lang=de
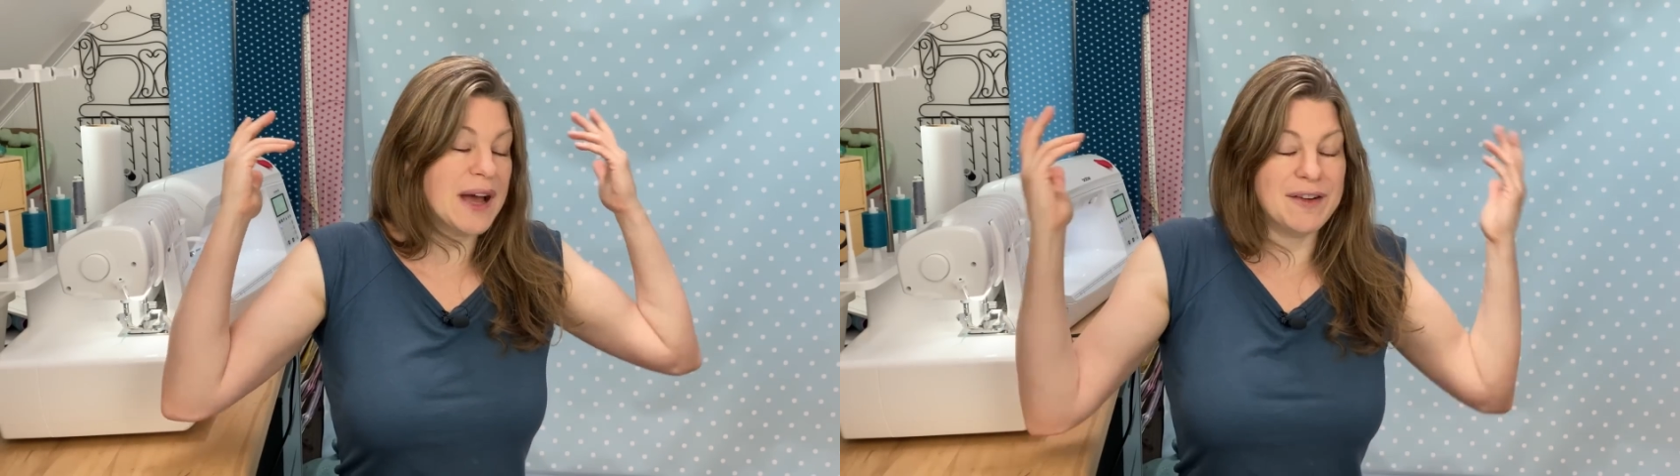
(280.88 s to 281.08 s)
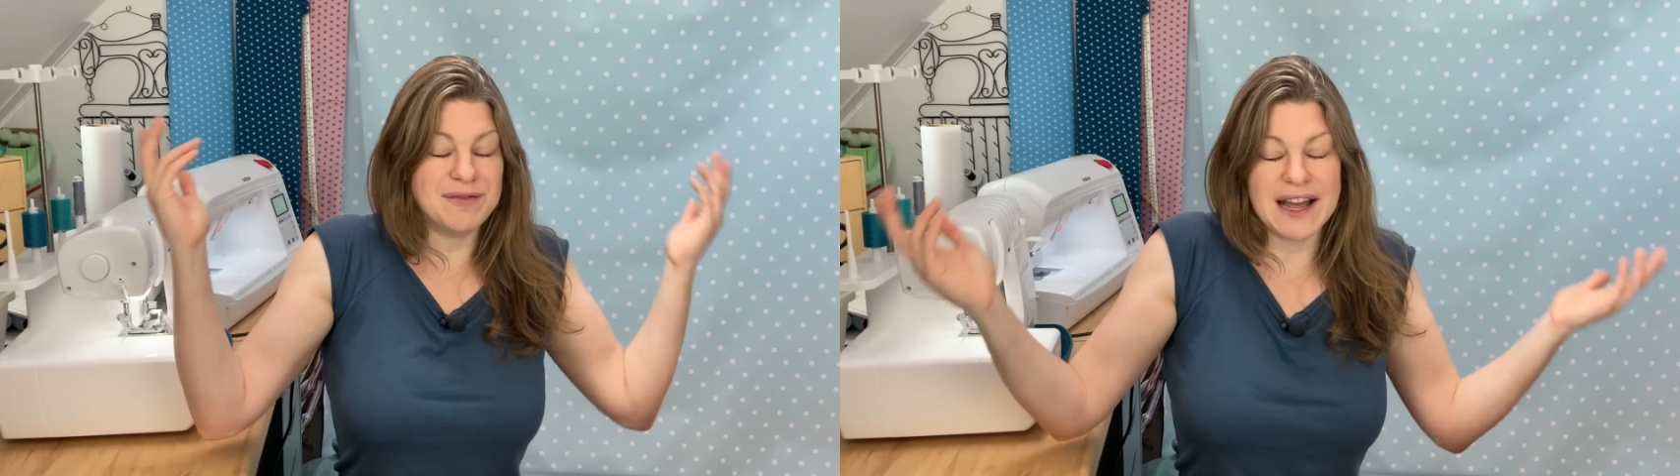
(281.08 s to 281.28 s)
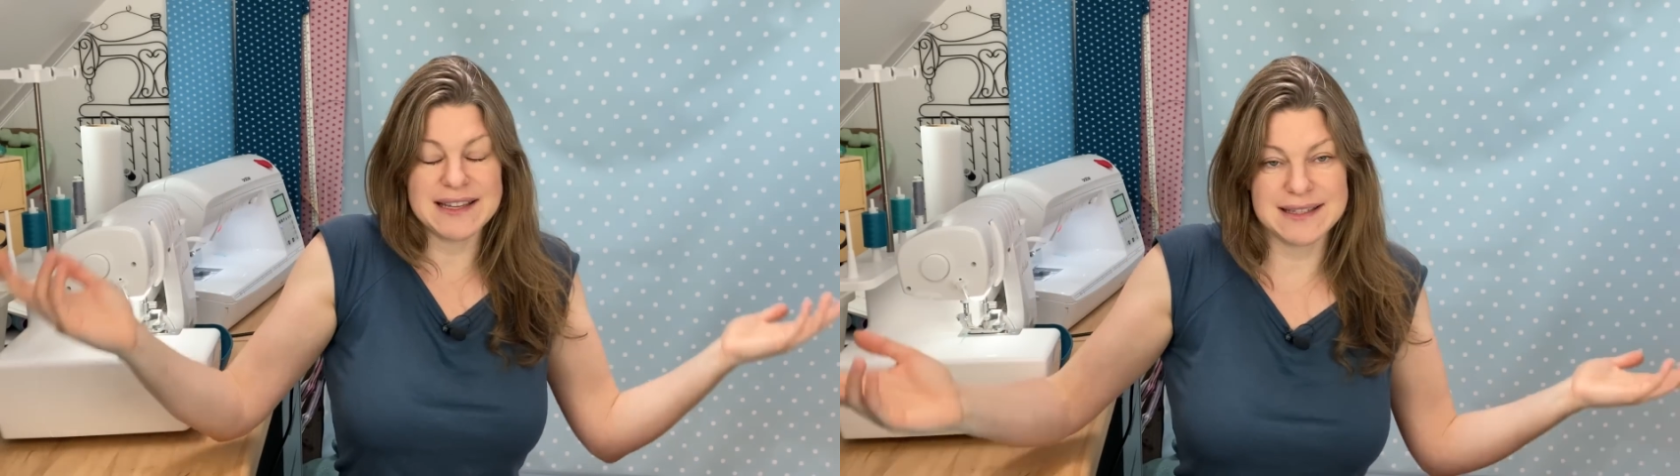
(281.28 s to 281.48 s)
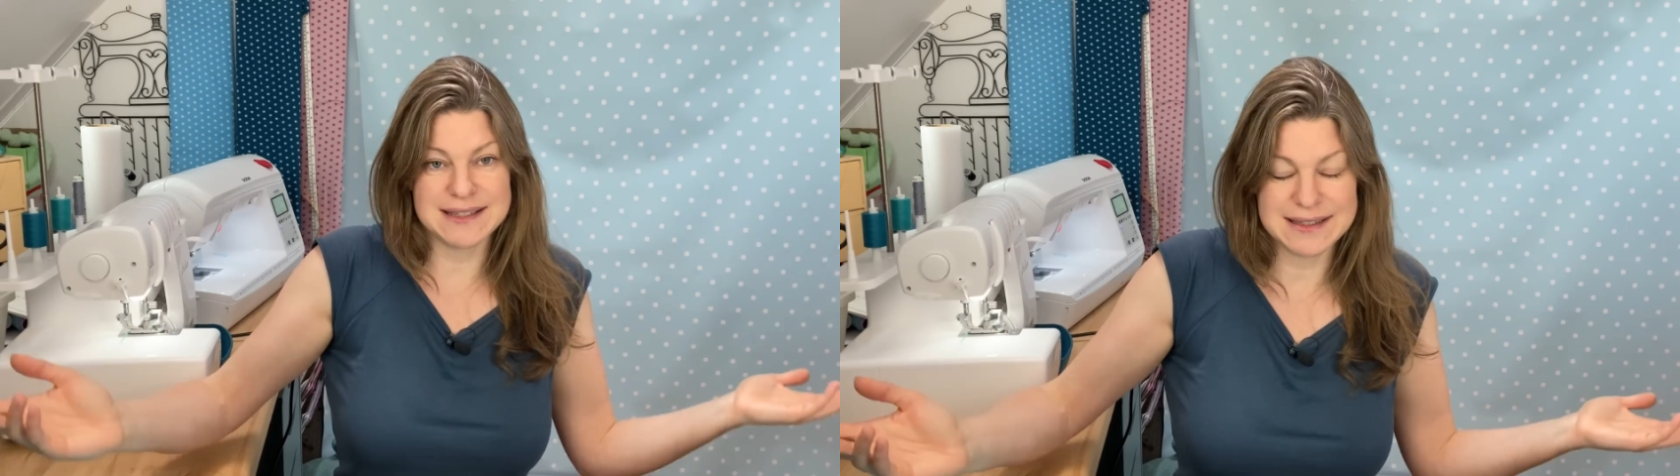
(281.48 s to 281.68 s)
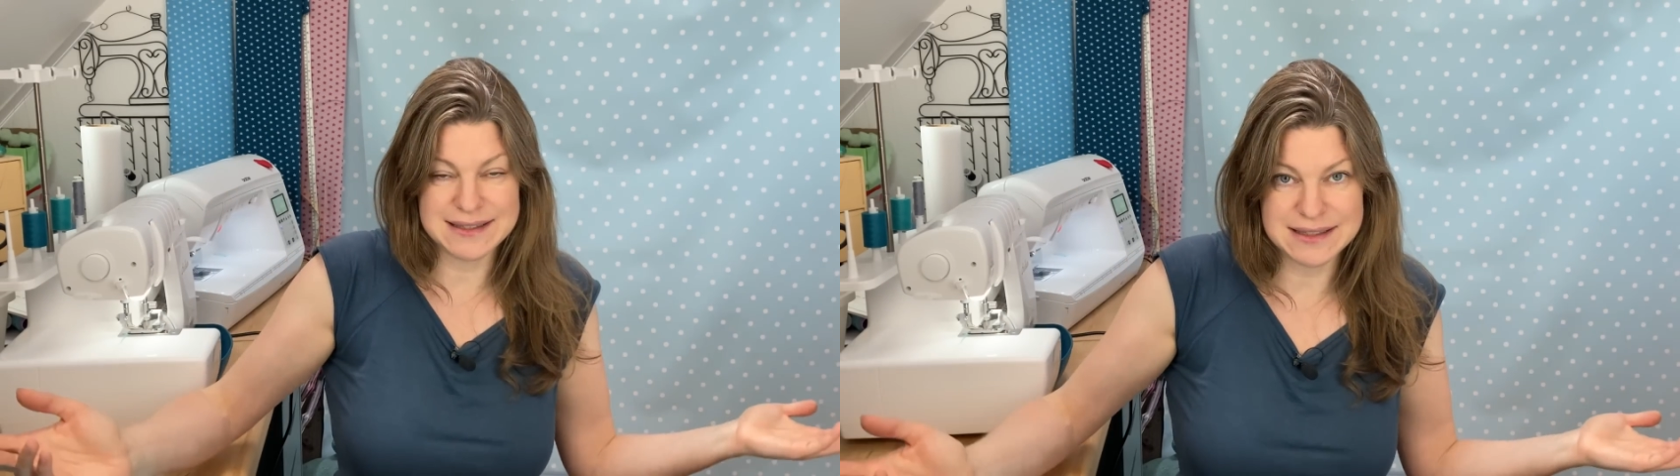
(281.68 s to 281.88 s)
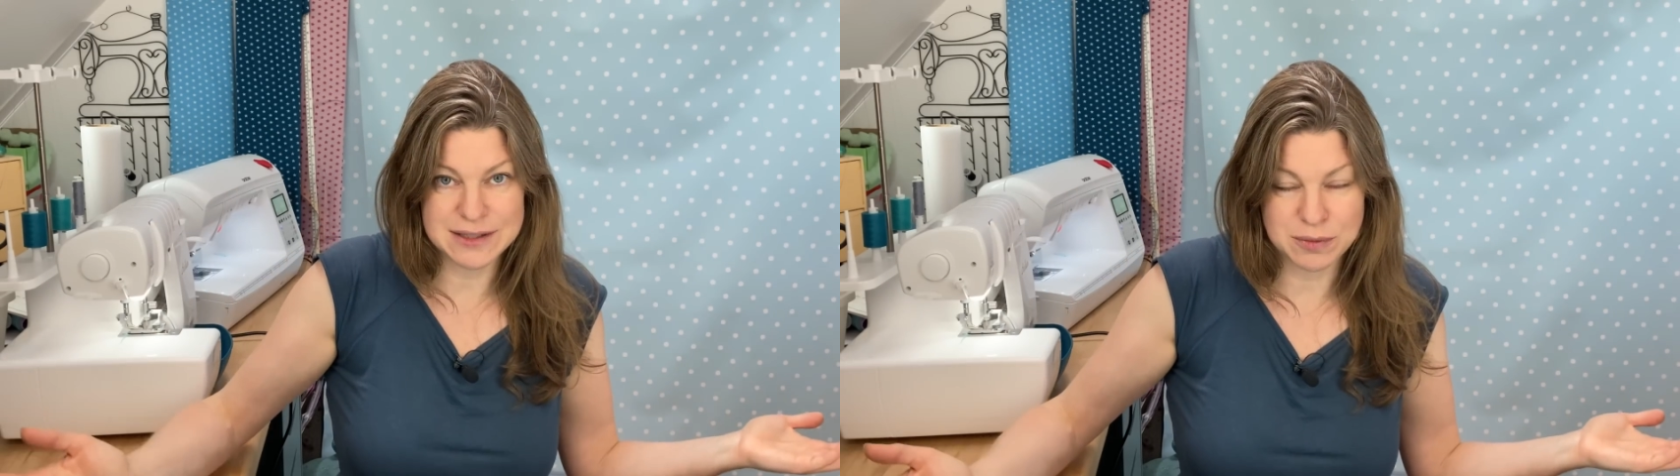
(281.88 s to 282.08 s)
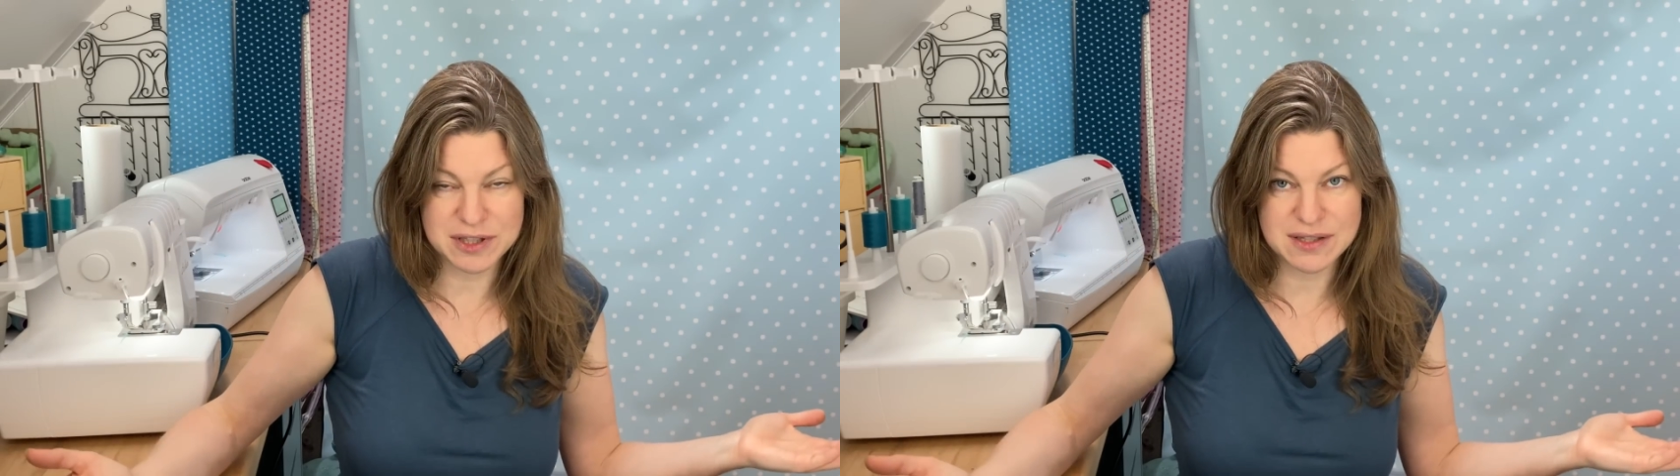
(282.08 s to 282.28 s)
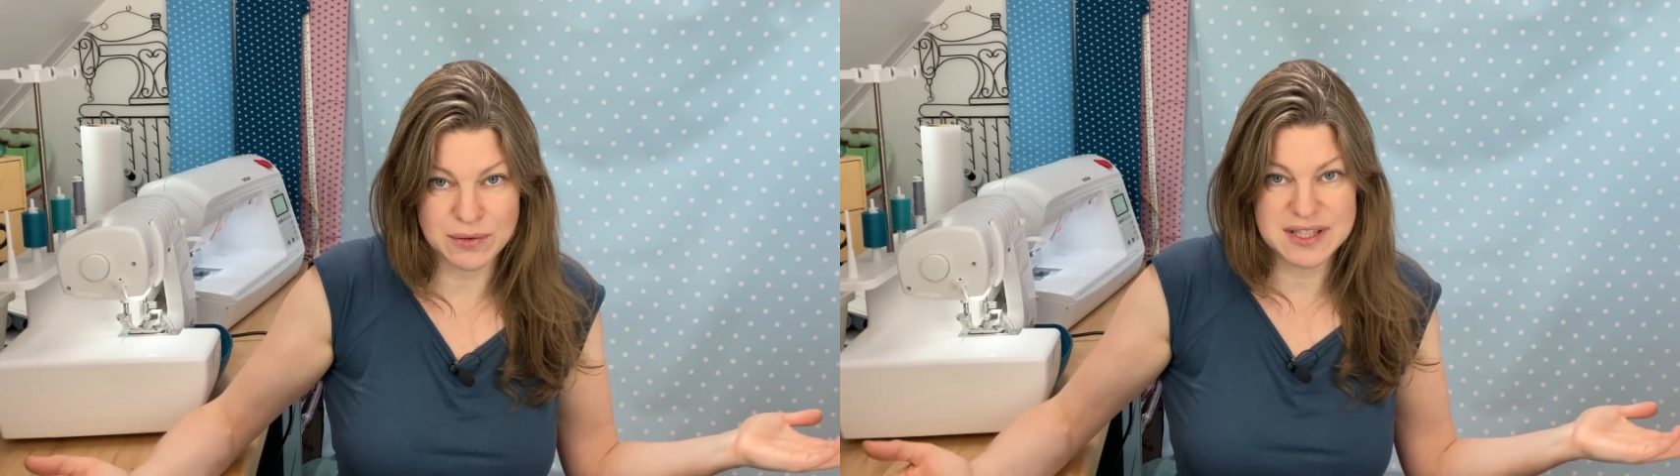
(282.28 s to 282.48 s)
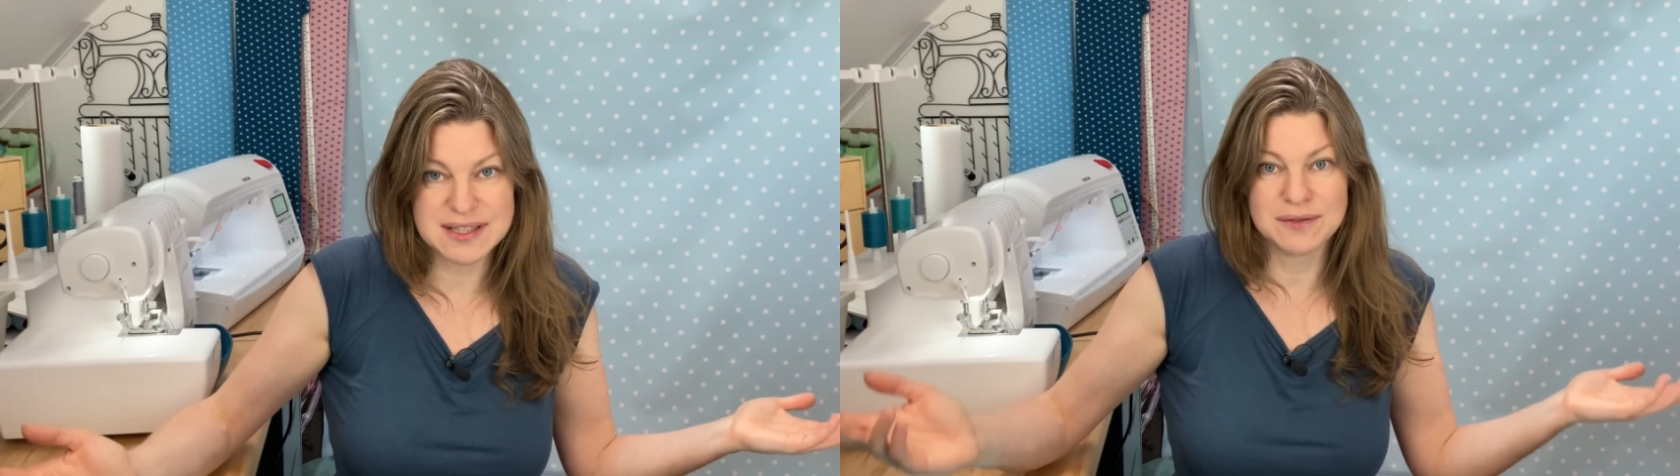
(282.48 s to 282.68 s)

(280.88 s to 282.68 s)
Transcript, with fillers: Weiß ich jetzt nicht, ob das so ist.